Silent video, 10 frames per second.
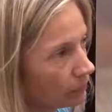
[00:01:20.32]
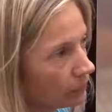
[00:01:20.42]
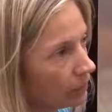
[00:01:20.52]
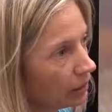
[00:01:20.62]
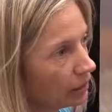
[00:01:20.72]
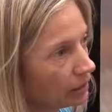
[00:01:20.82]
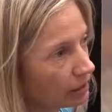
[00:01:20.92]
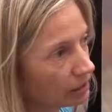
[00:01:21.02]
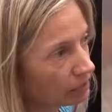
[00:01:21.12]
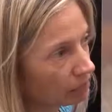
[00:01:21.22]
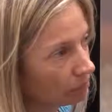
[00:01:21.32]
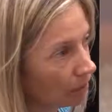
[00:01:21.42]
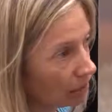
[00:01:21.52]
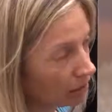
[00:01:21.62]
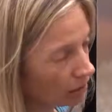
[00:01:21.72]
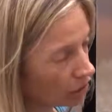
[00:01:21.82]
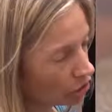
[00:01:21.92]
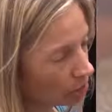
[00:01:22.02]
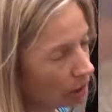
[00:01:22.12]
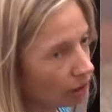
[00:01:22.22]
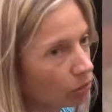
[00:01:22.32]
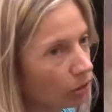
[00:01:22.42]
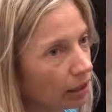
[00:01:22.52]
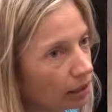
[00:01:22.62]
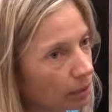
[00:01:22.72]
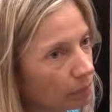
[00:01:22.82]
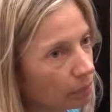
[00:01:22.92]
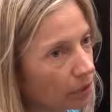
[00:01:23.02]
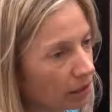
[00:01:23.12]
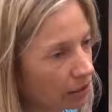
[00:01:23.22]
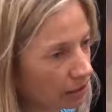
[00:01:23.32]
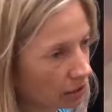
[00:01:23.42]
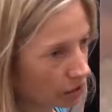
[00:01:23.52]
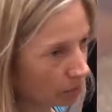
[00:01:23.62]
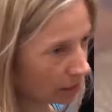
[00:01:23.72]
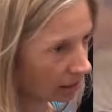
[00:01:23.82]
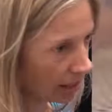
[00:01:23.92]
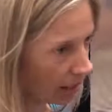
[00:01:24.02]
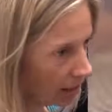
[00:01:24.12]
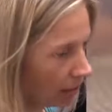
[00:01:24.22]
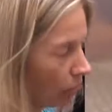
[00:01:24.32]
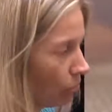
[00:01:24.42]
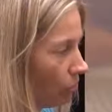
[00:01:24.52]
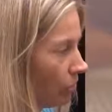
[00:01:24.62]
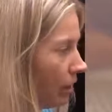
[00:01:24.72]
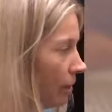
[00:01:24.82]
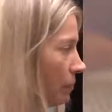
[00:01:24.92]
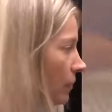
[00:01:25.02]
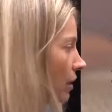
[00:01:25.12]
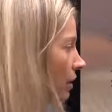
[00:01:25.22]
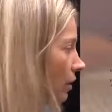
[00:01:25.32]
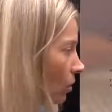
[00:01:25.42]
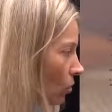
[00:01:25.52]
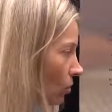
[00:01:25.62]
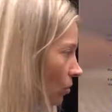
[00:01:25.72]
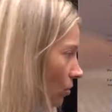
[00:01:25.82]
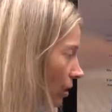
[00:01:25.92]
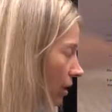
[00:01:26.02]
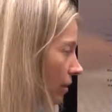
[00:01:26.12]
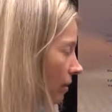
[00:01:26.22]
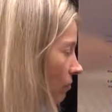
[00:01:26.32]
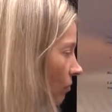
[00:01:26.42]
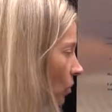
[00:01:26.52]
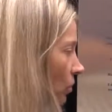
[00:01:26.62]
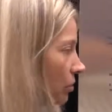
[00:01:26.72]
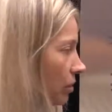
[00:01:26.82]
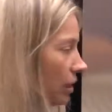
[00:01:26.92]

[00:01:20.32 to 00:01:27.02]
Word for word: di, del Rinascimento e anche pre-rinascimentale, dove il colore non...